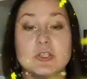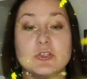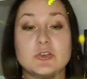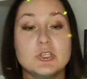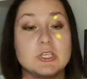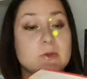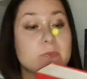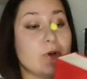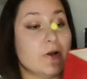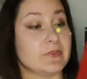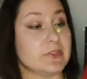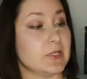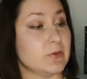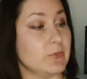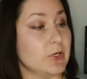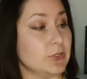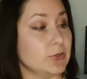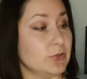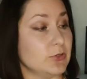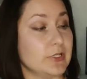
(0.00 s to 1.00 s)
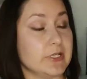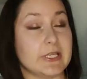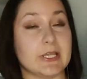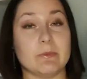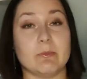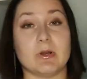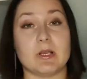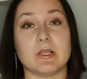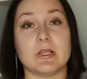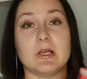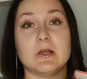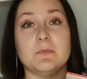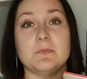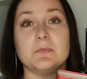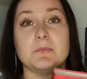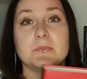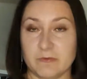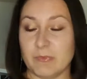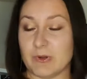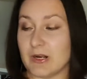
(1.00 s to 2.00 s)
Еще одним автором, который я брала
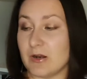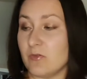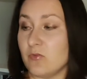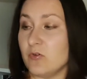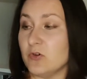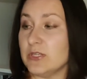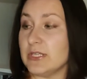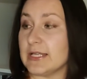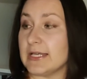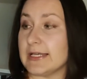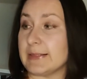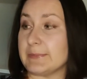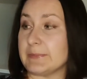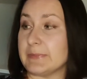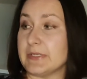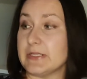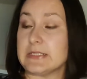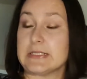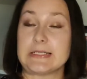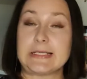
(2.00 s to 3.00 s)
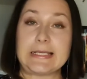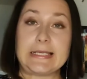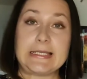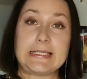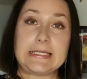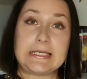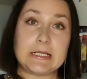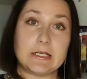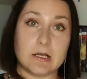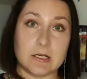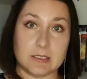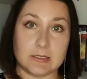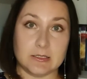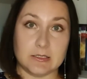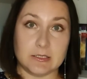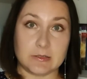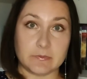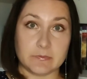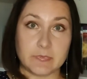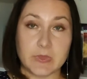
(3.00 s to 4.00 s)
в марафон, был Генри
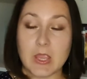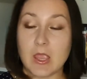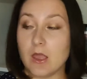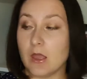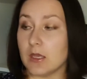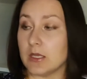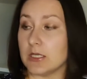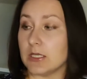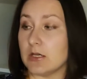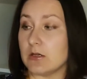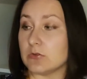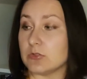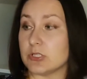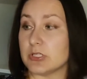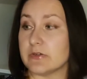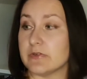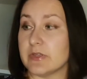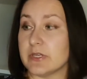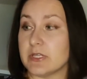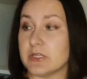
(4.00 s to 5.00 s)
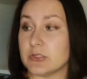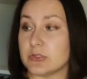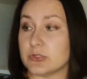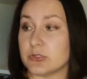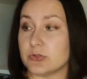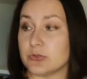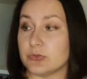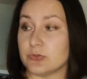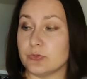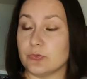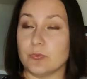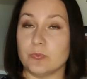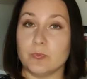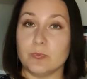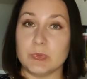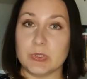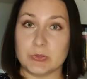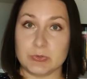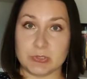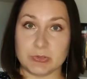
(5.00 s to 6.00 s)
Картнер. Я уже говорила, что
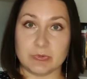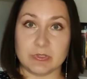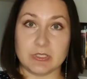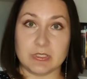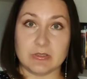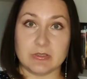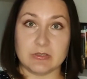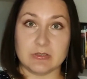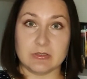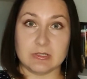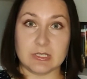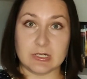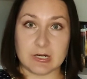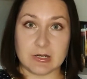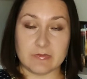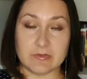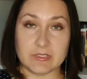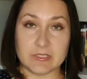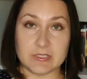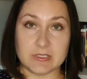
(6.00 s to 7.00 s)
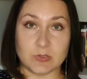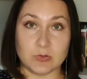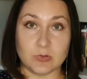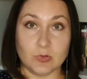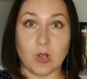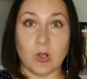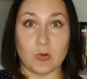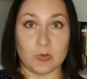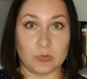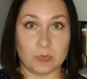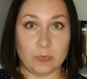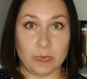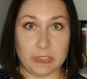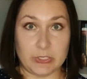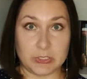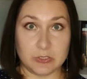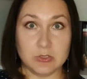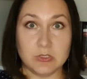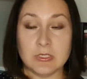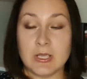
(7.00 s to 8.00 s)
мне, в общем-то, нравится то, как он
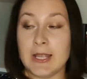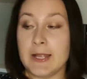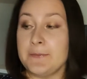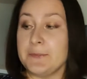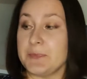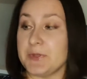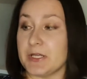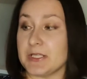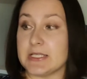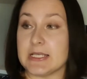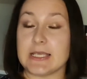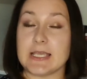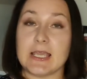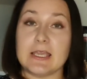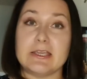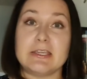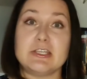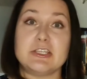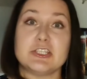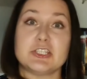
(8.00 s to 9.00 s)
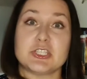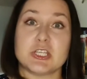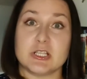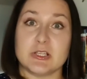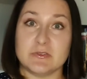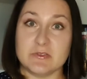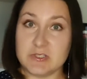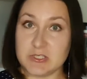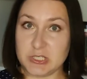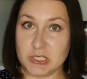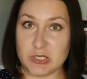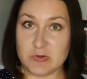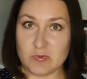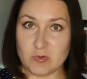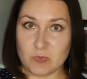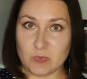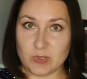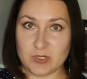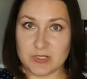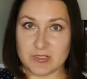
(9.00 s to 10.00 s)
пишет, хотя я и не читала все его
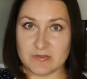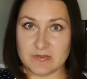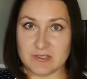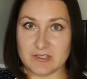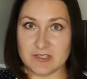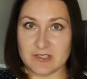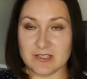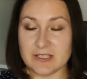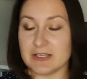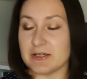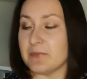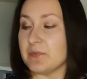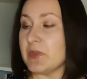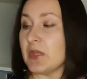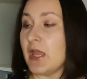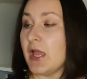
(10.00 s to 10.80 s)
произведения.